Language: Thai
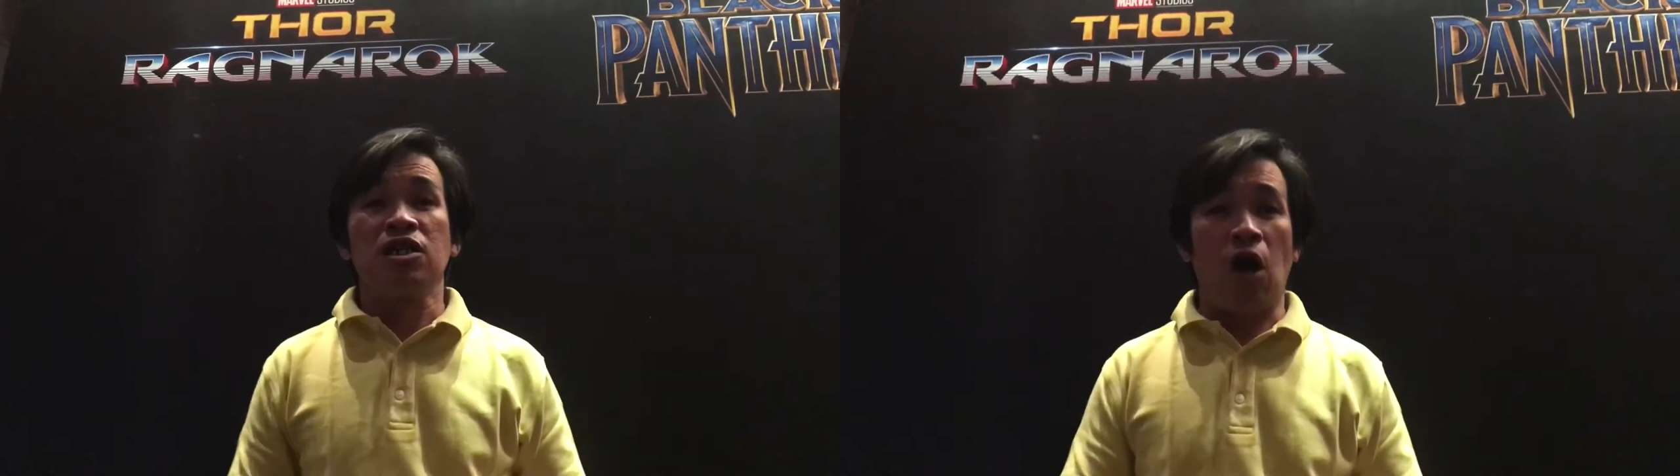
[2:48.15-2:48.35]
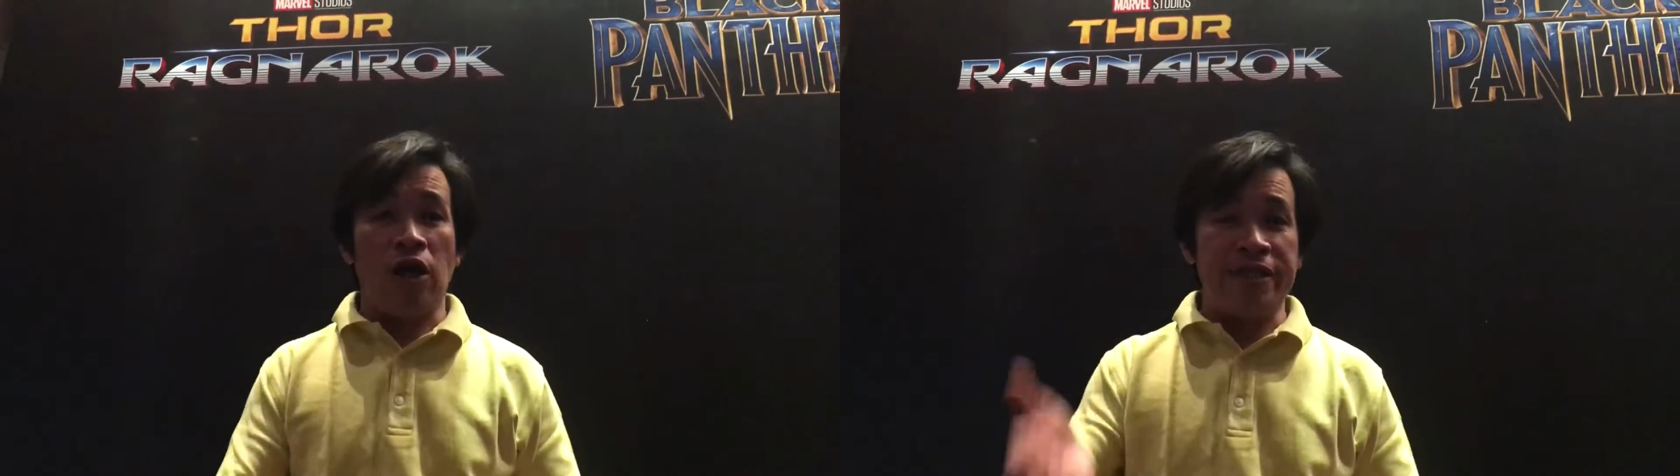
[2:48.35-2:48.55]

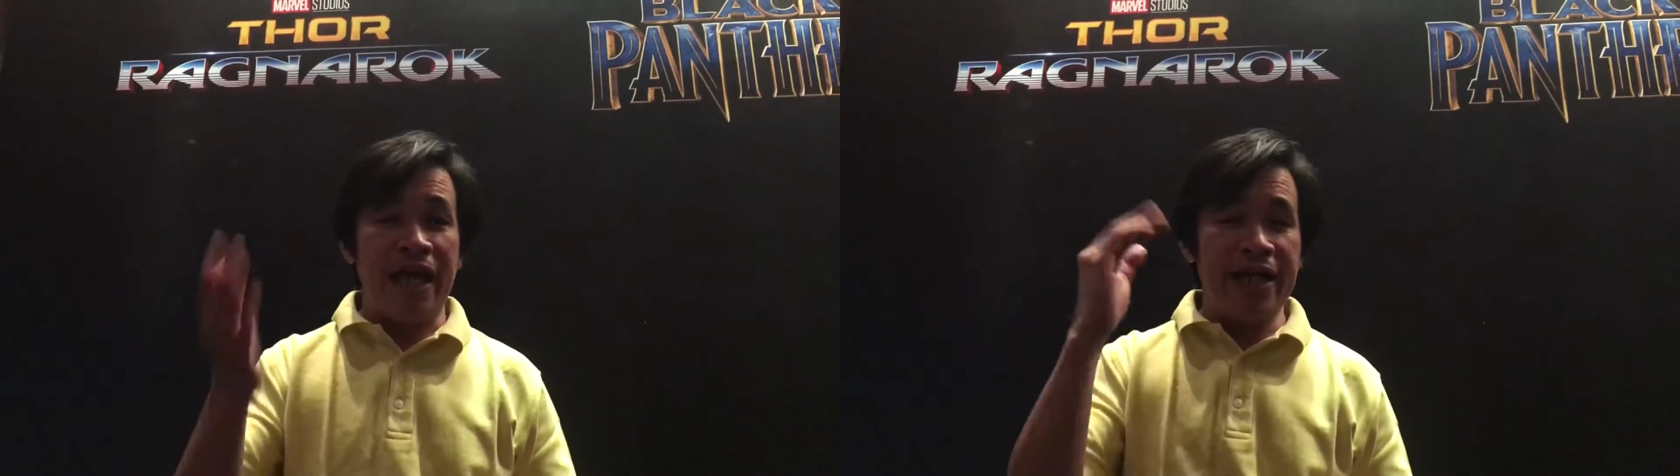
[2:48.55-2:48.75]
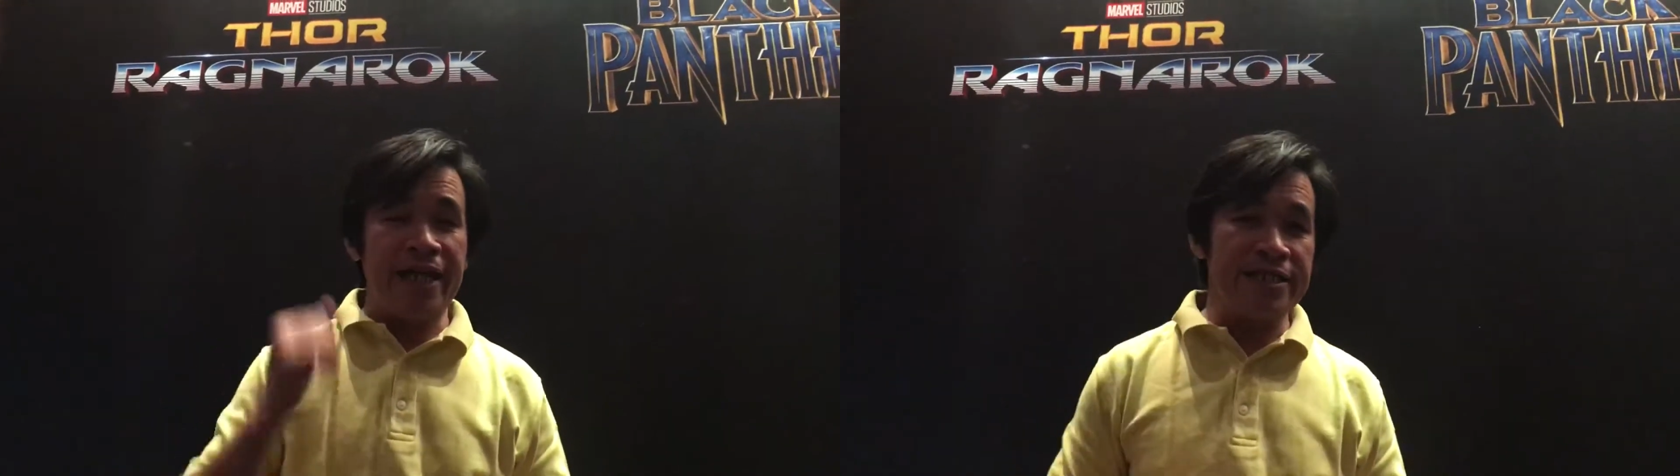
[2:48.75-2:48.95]
ก่อนห
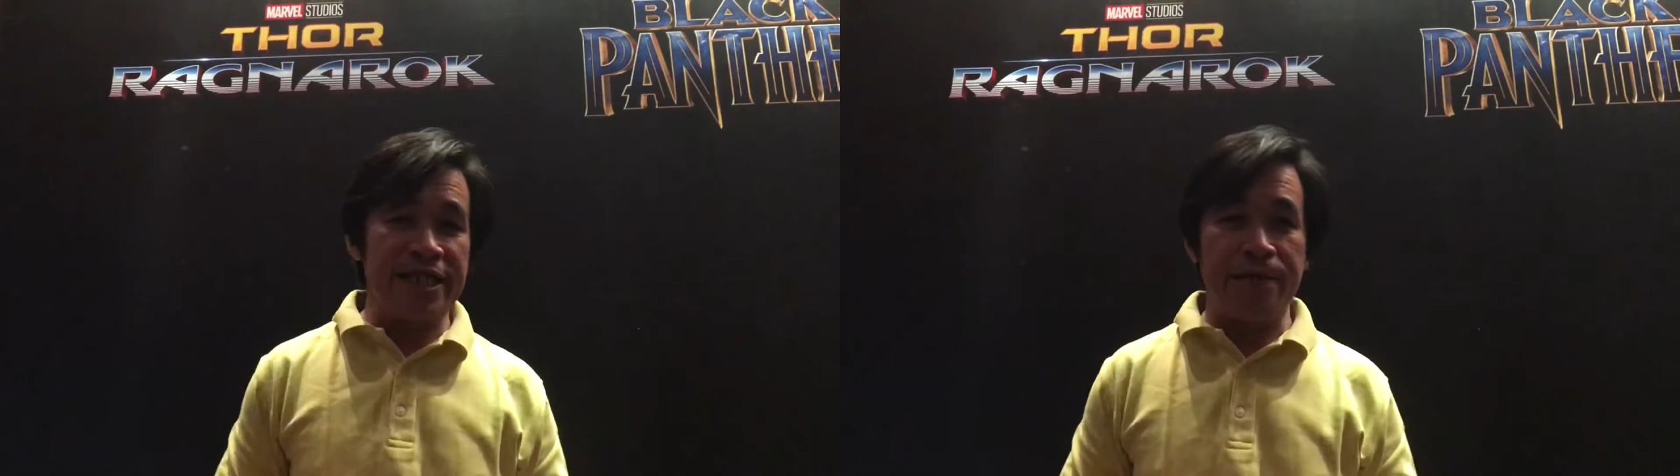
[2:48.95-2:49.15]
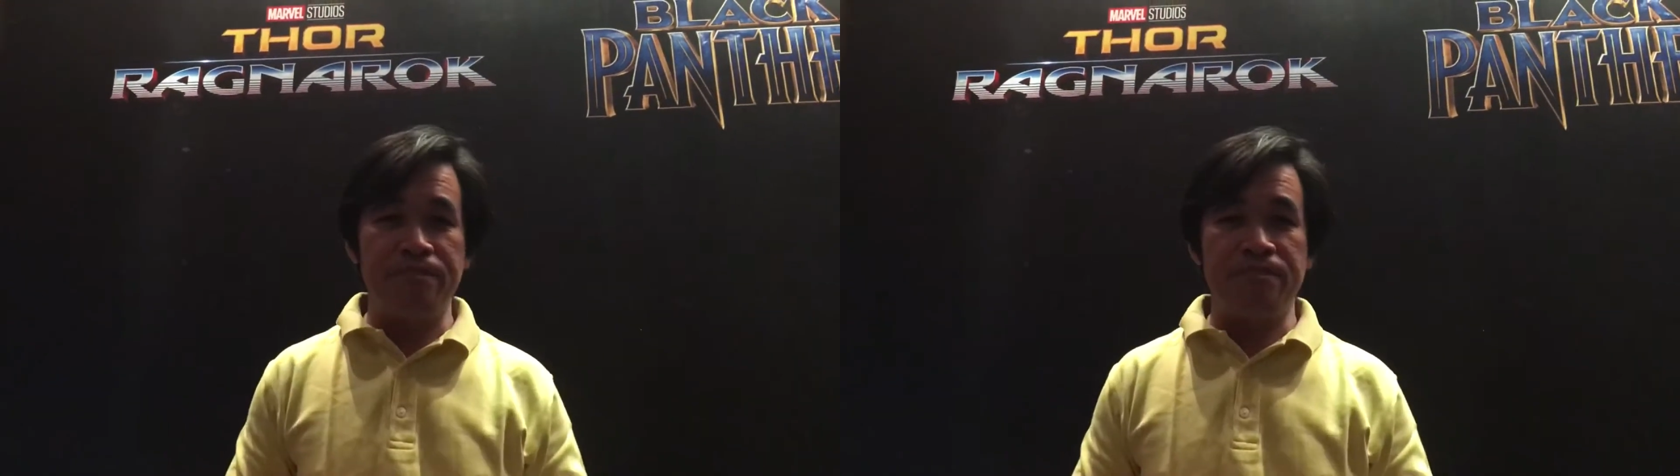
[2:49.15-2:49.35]
น้านั้น
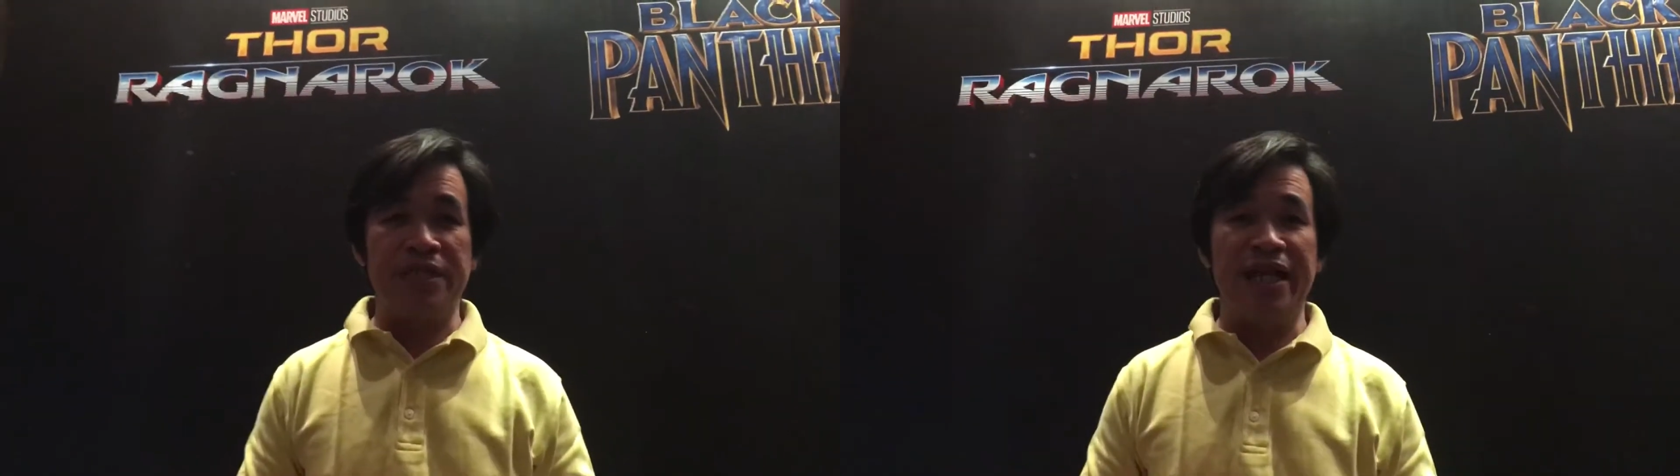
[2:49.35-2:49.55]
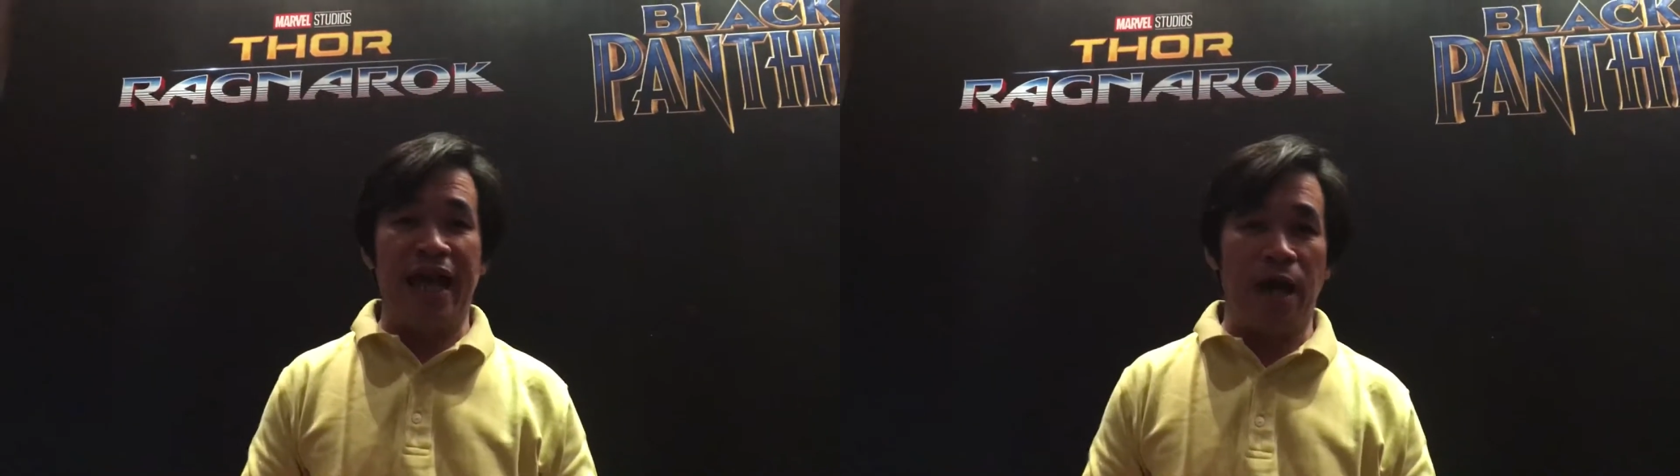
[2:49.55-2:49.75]
คลิป
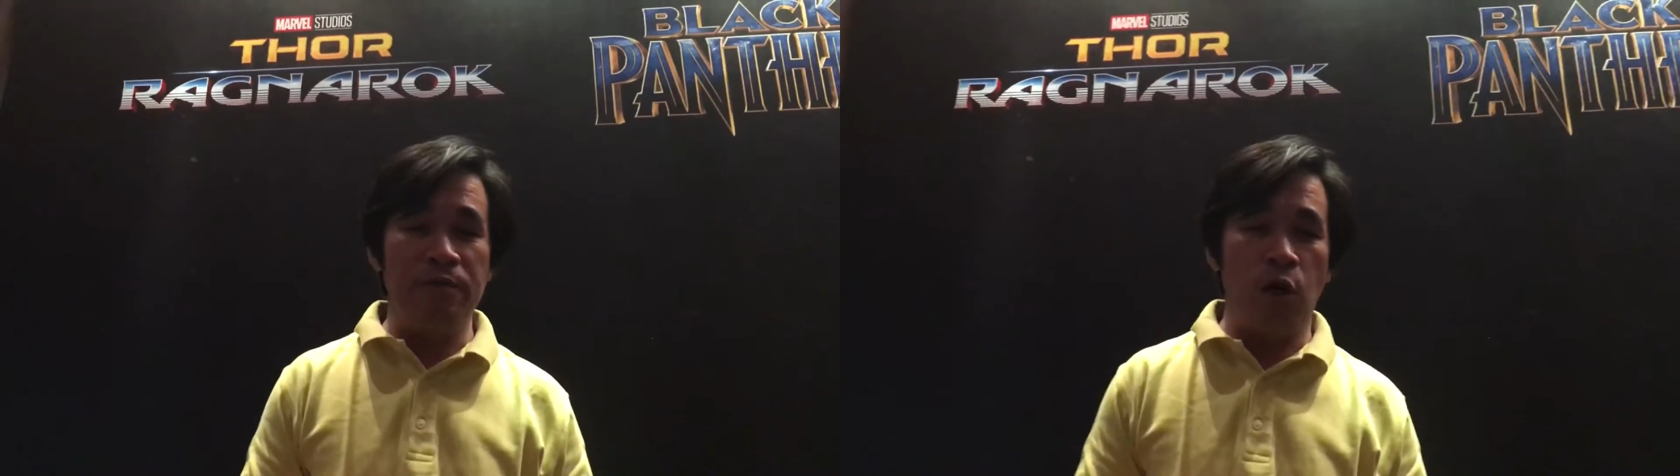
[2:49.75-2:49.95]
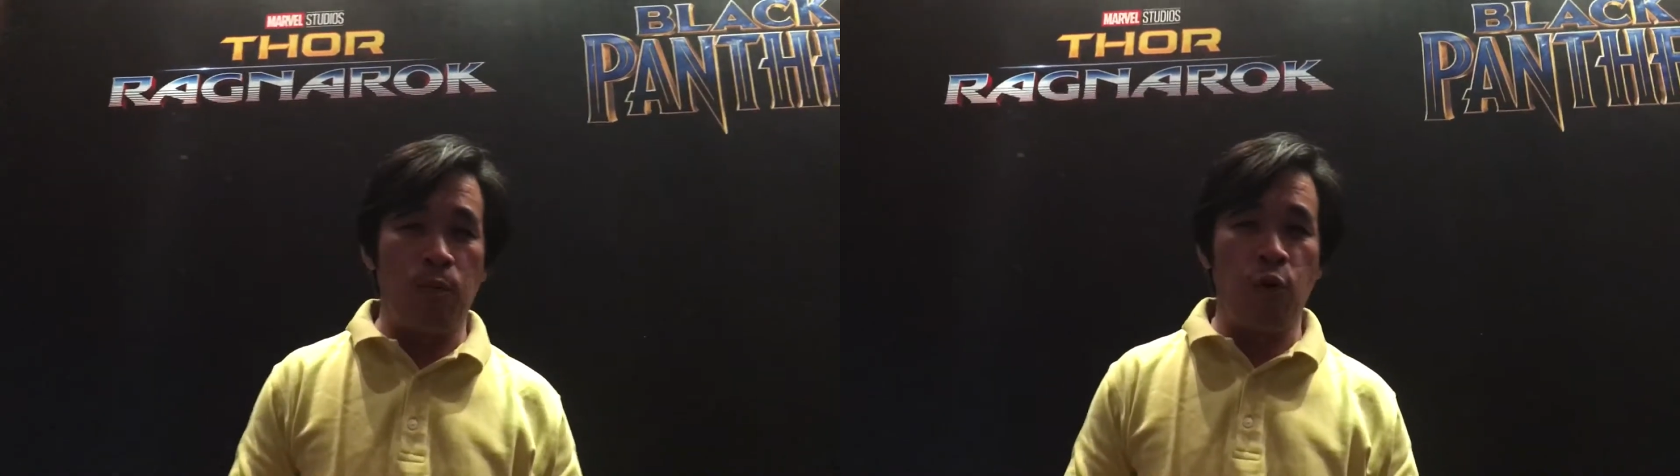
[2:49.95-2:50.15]
ที่แล้วพี่โอ